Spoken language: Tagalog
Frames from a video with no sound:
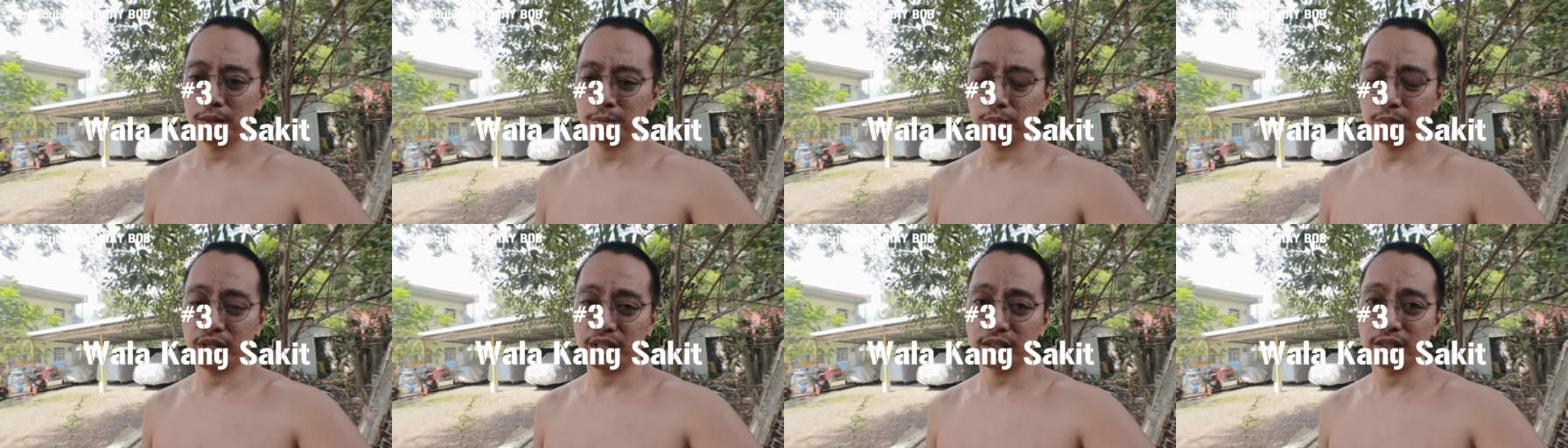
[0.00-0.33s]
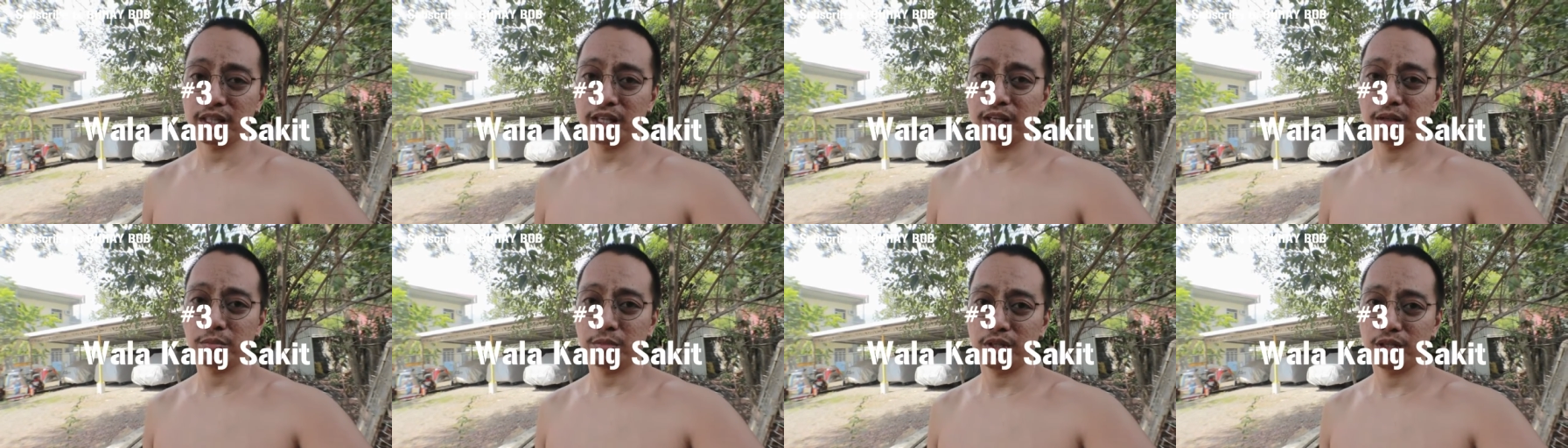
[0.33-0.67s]

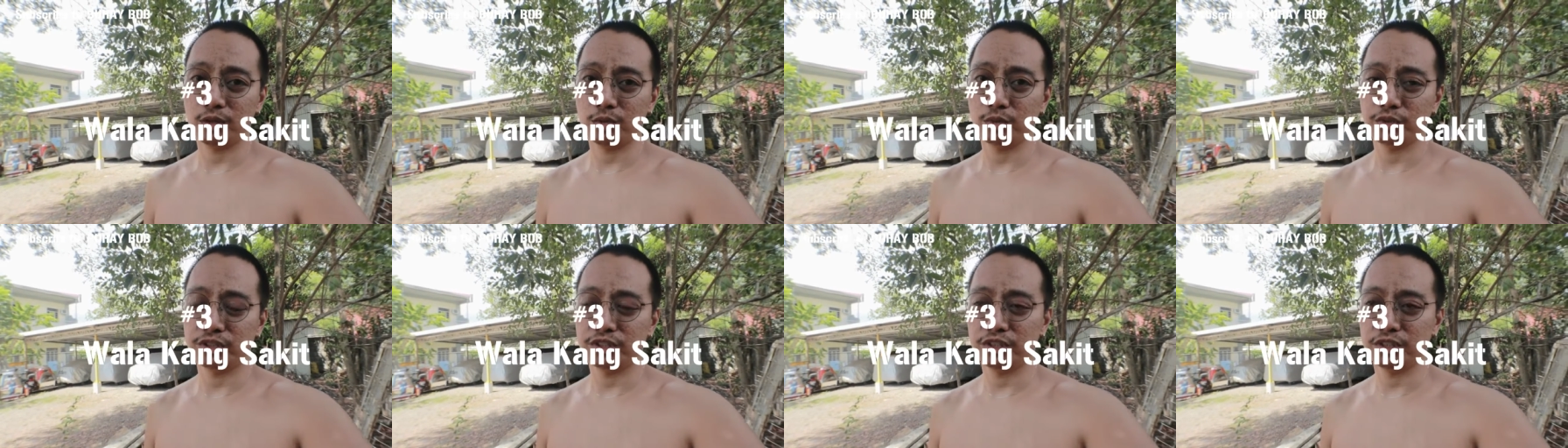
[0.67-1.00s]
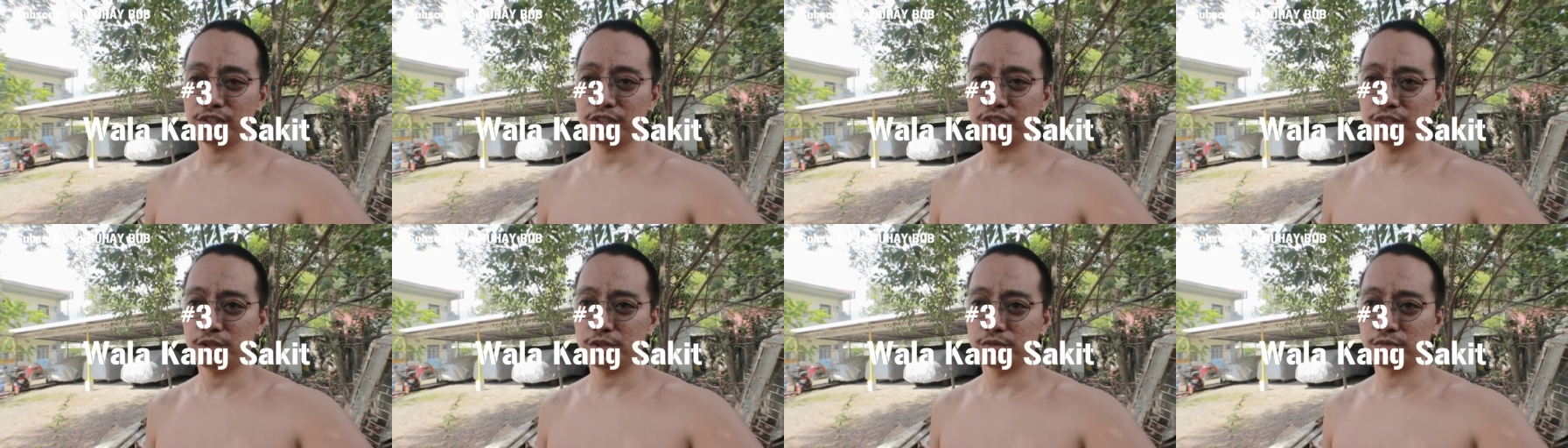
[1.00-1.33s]
pandemic which
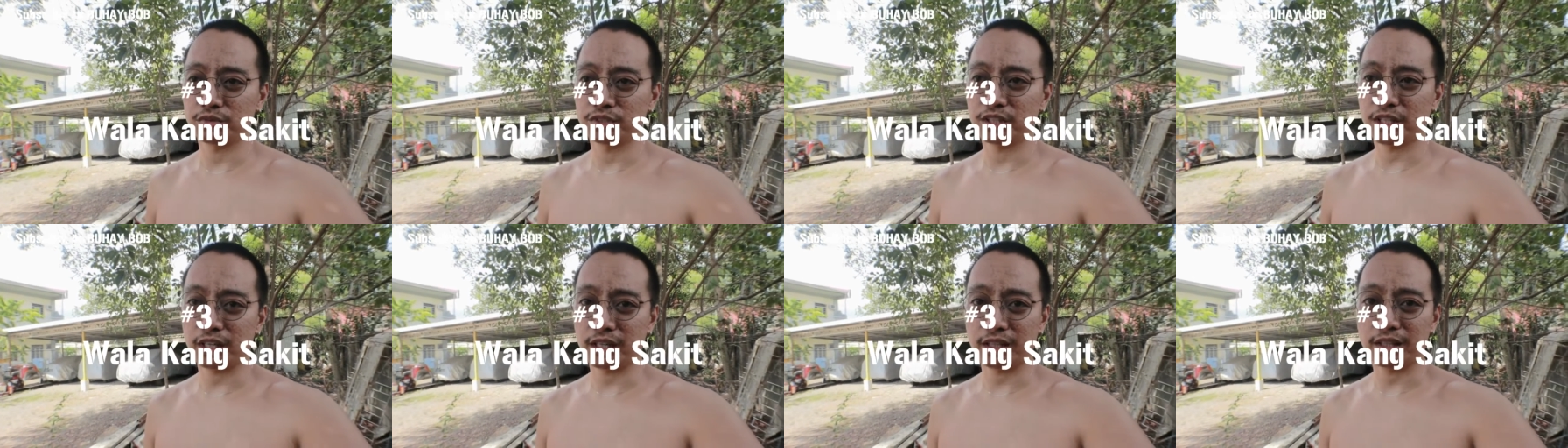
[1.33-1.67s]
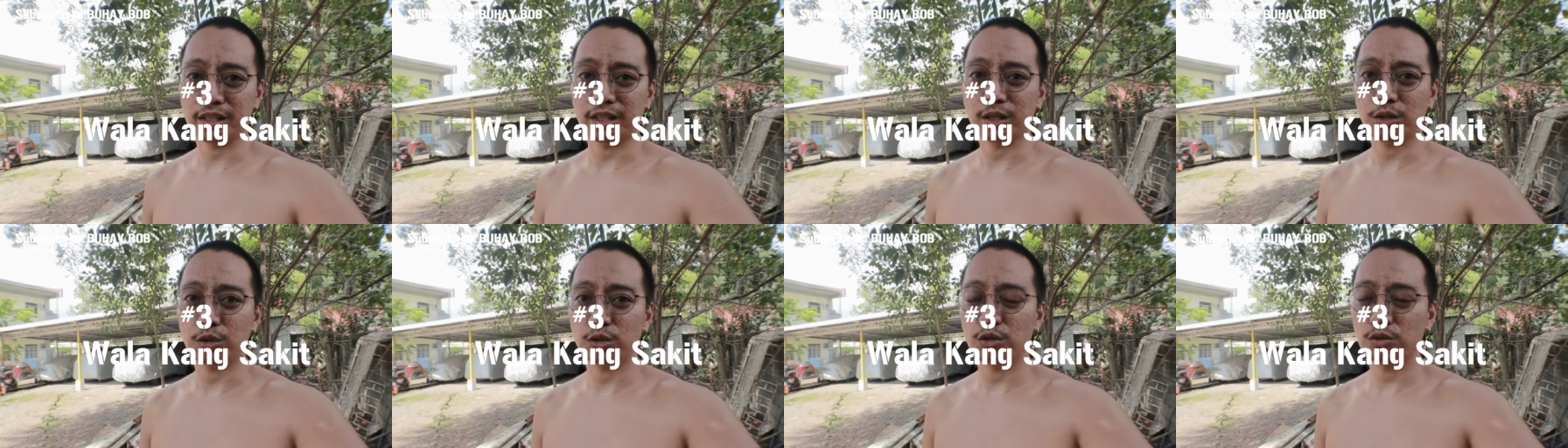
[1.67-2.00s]
is yung
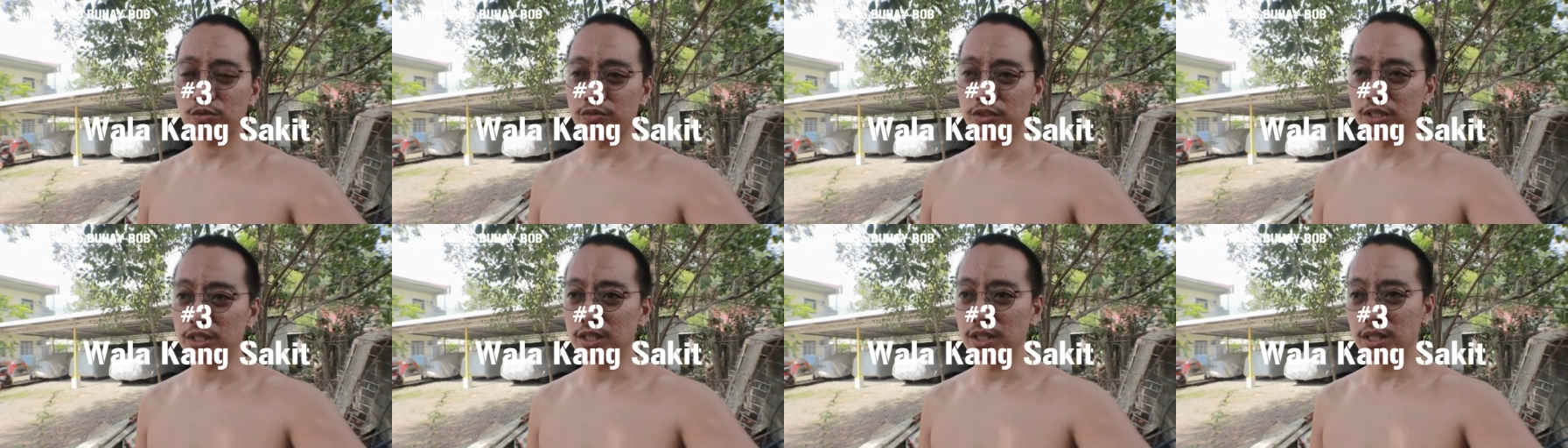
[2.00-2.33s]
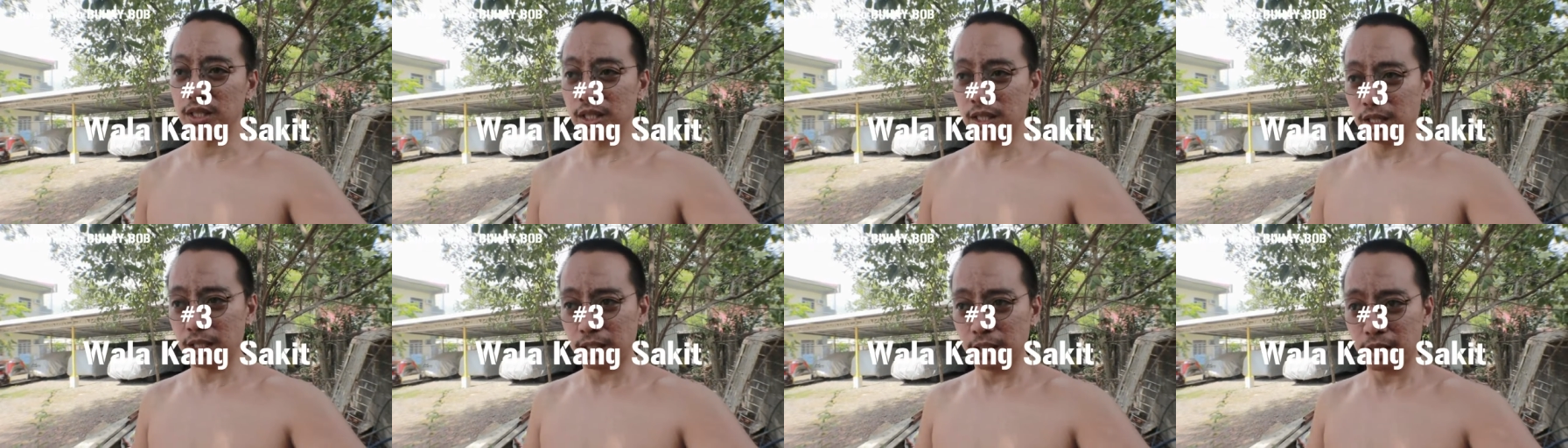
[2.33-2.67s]
sakit na
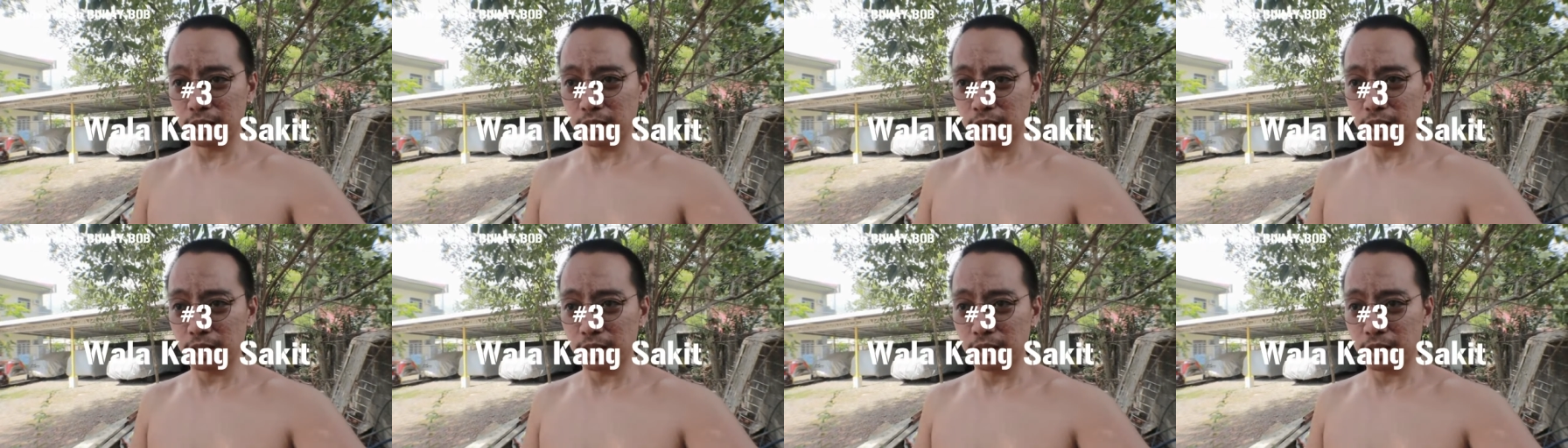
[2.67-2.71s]
COVID